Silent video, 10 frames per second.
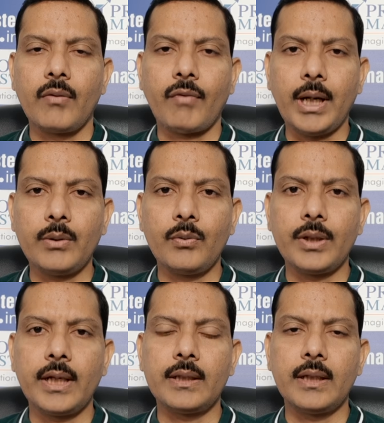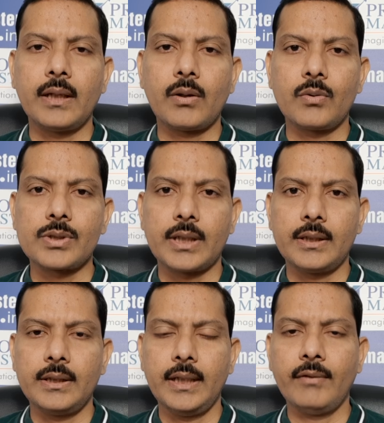ఫైవ్ ట్వంటీ ఎయిట్ దగ్గర క్లోజ్
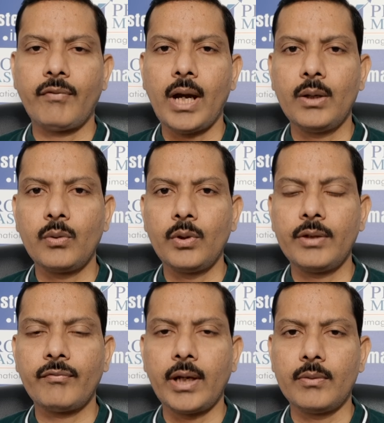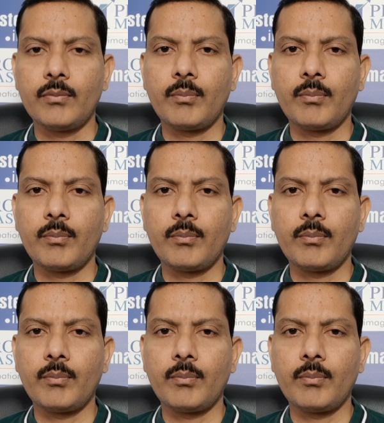అయింది దీన్ని ఫైవ్ ట్వంటీ ఫైవ్